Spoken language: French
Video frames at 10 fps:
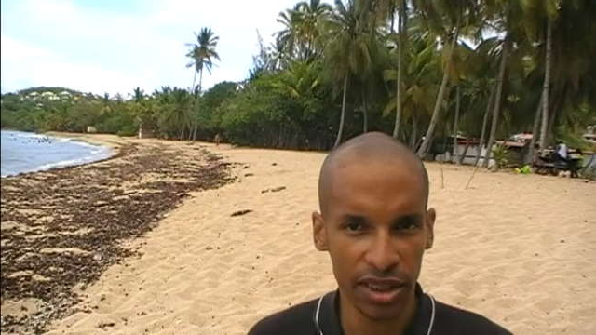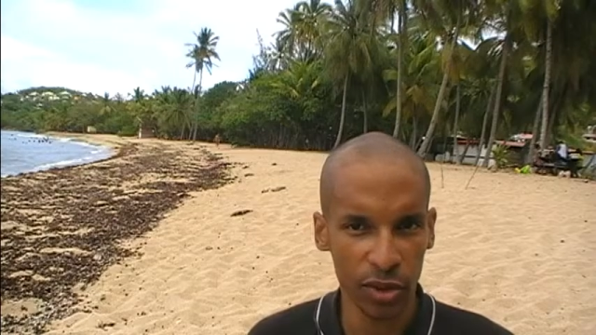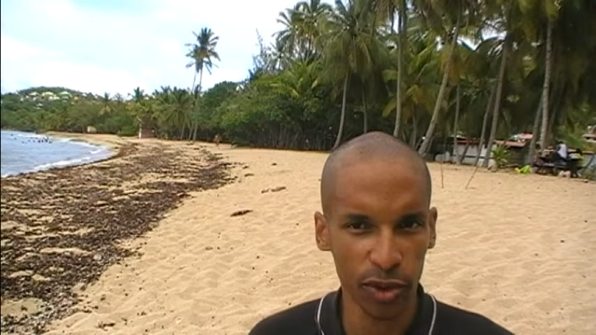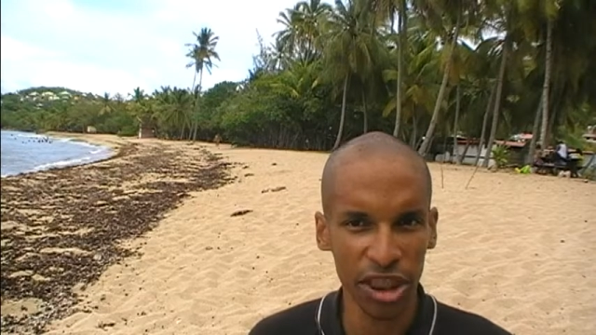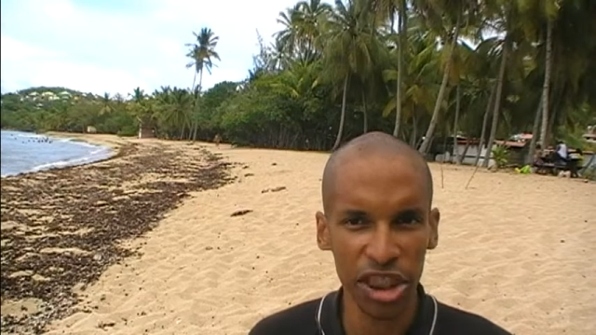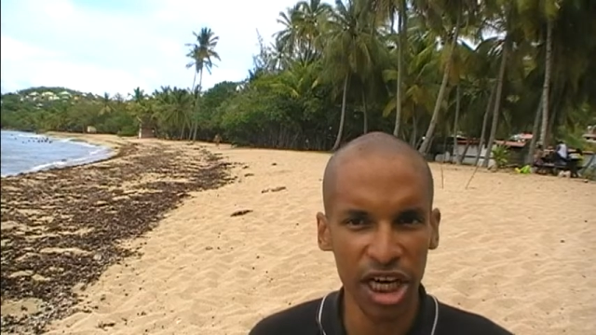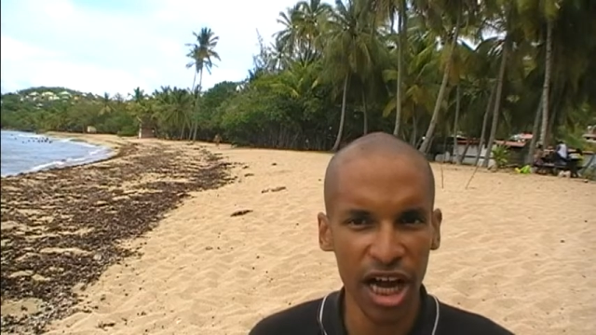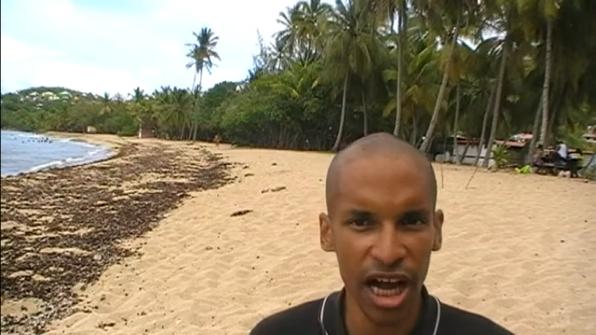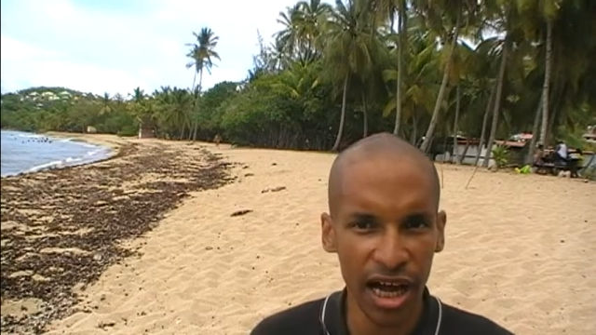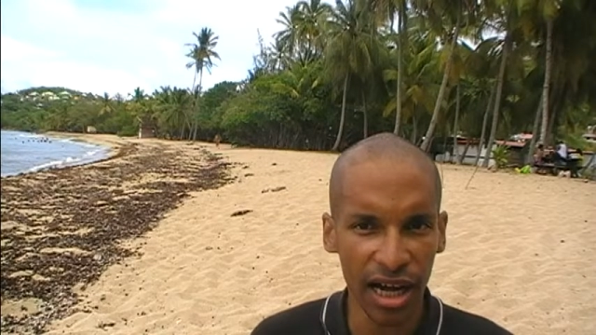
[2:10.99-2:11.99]
qui sont
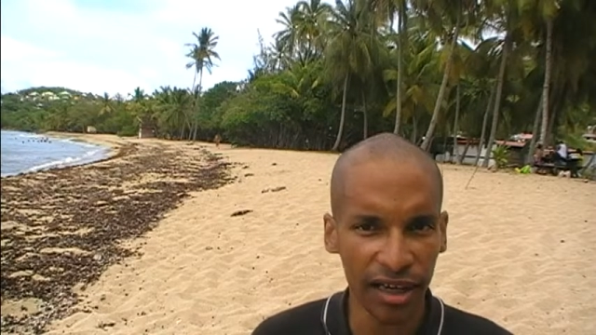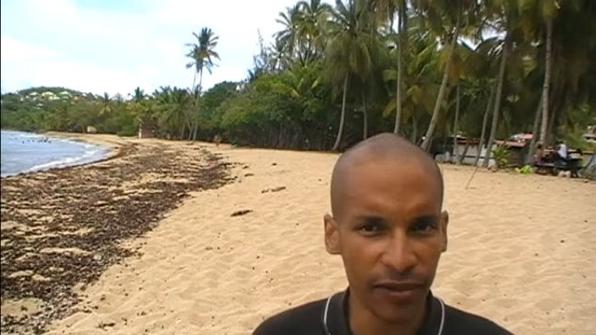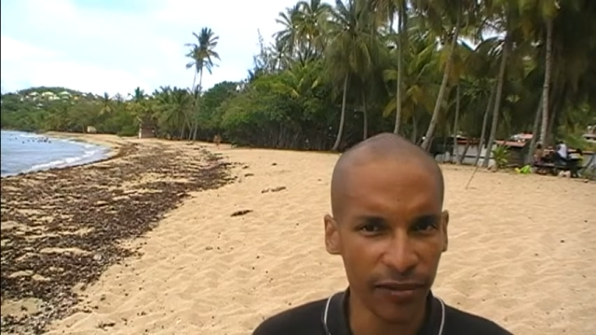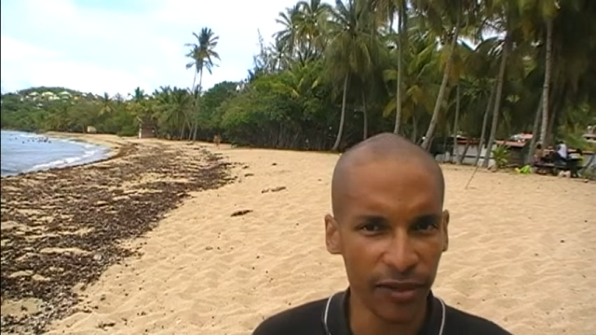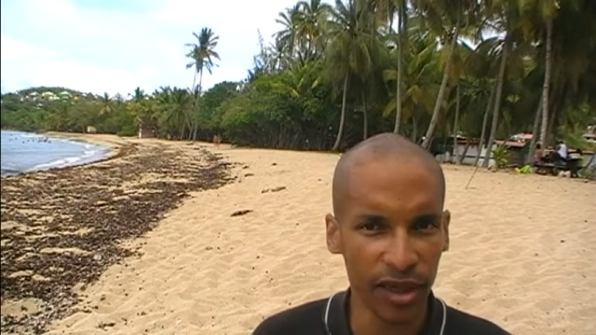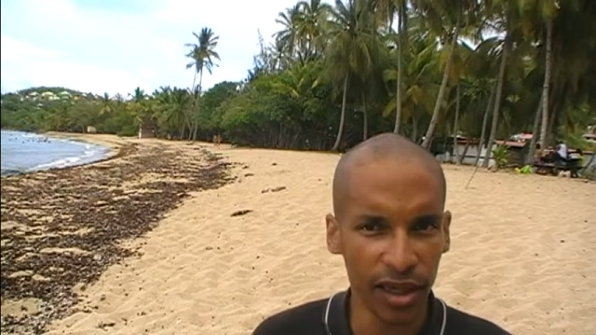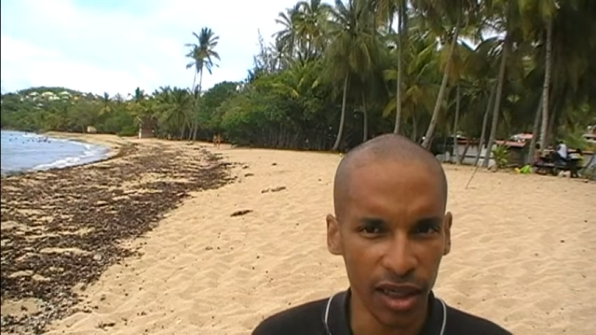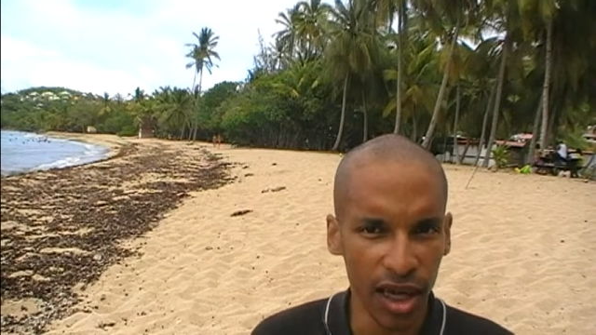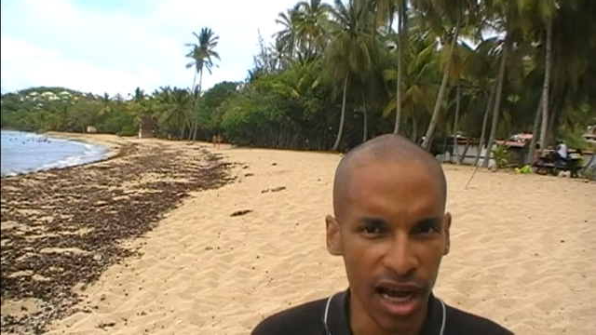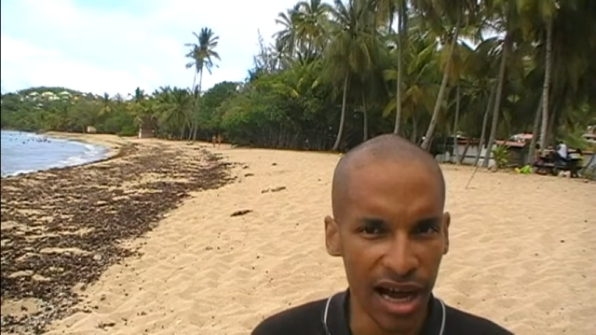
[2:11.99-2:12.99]
déjà arrivés
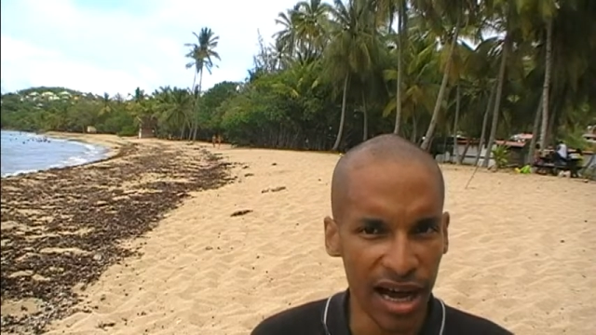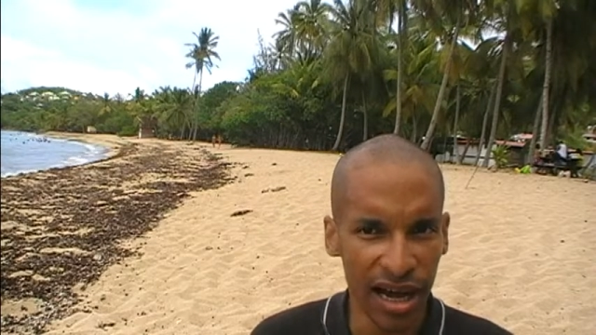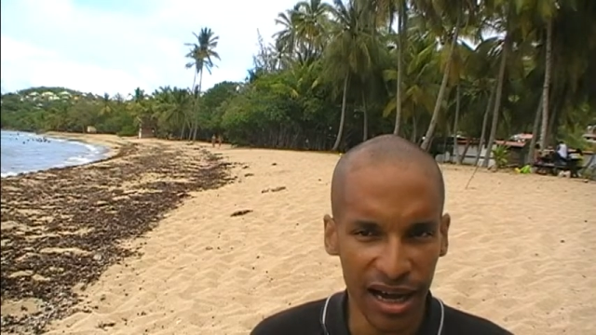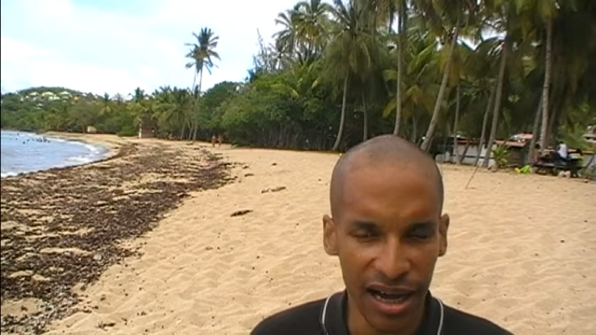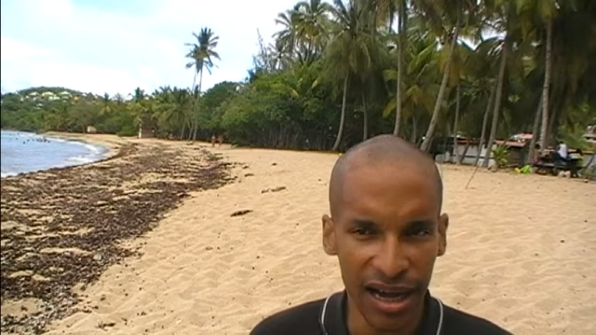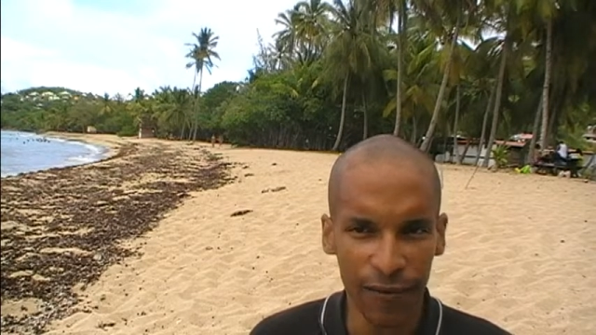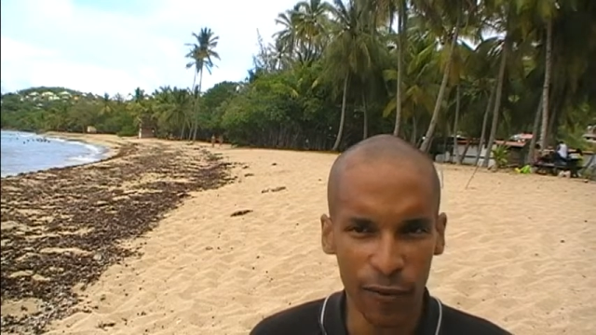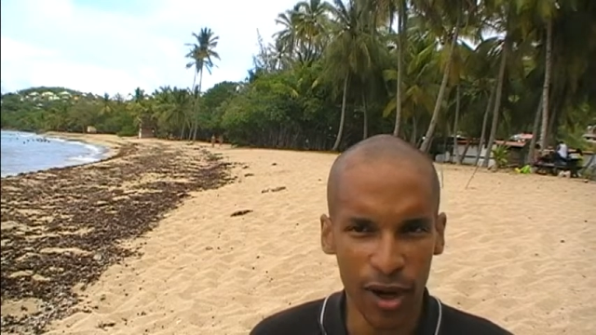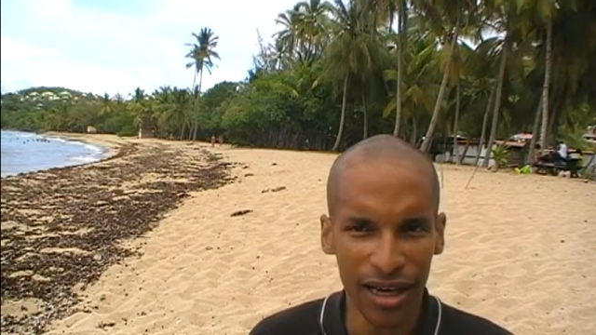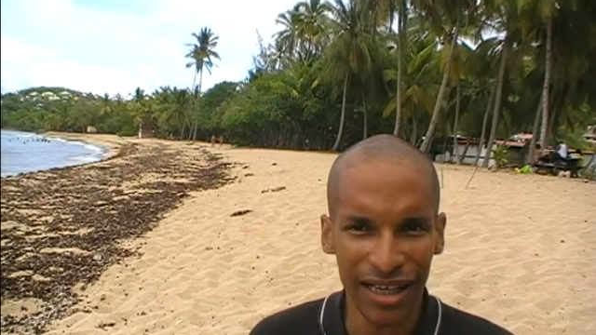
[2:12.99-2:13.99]
à
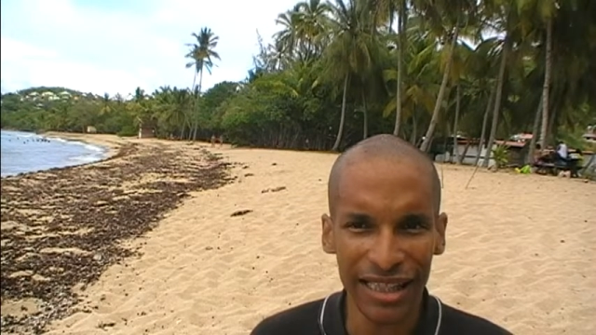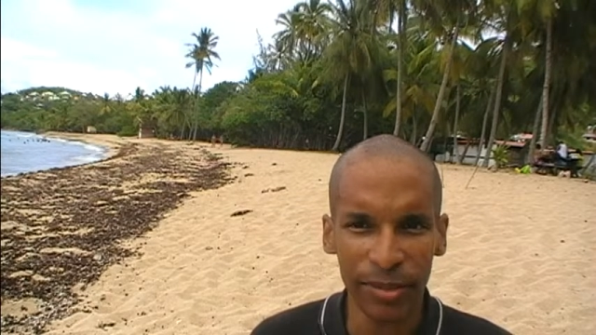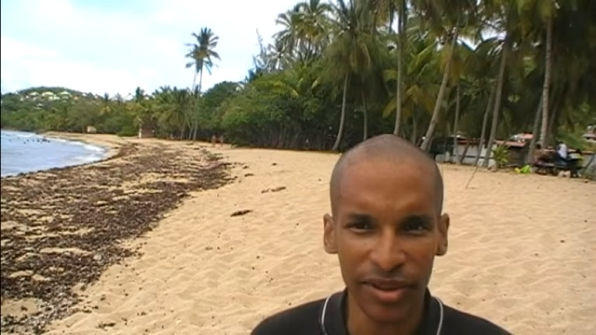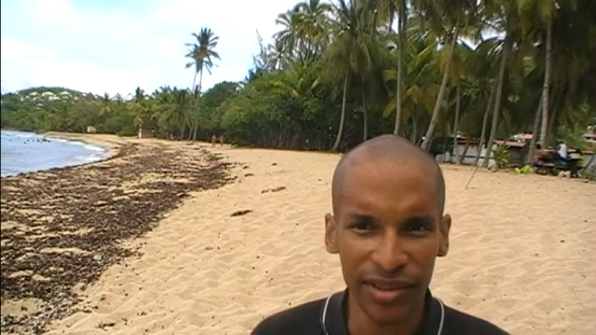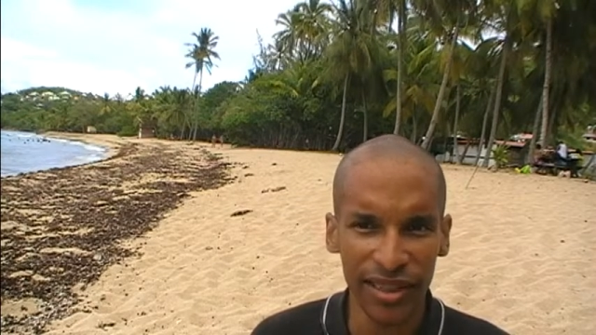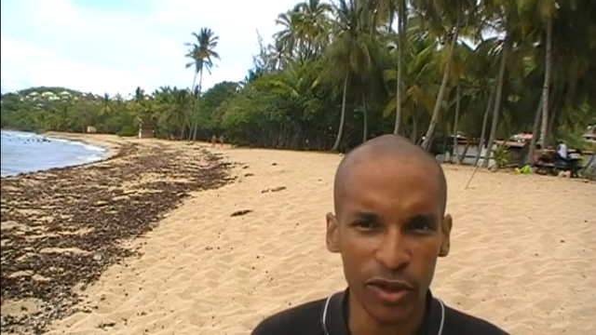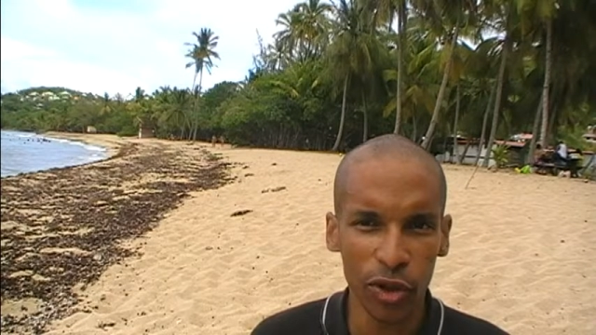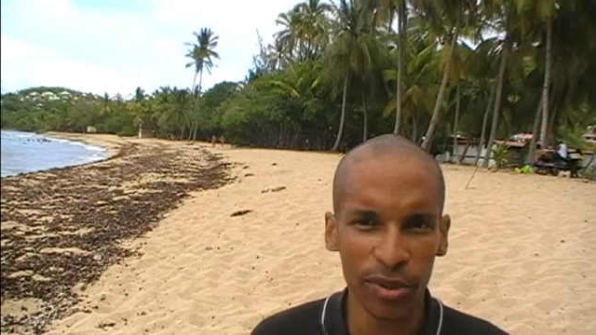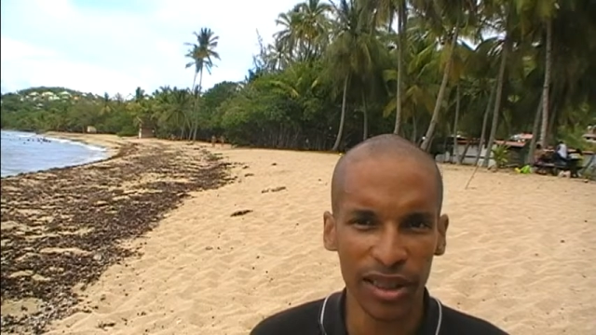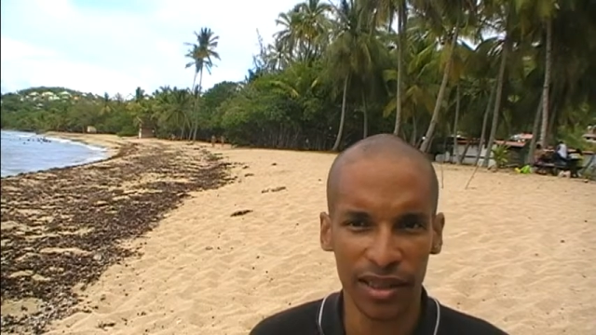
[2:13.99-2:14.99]
avoir l'indépendance
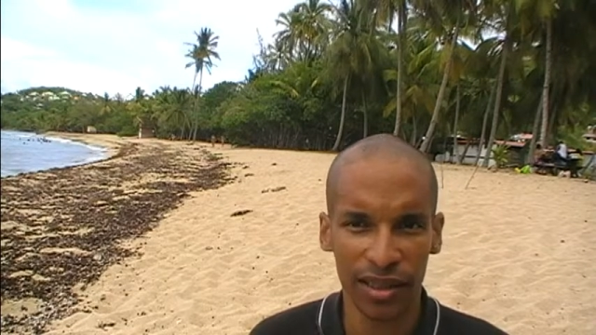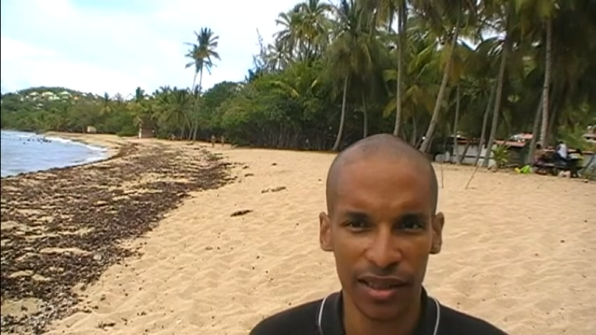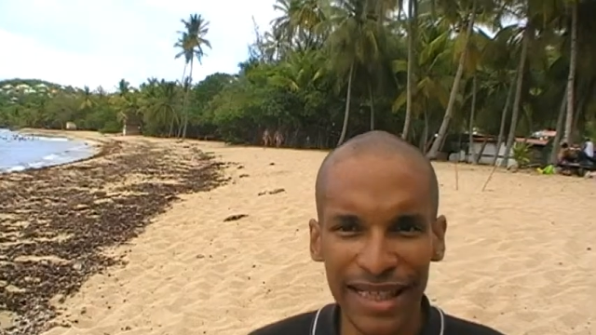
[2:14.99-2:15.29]
économique.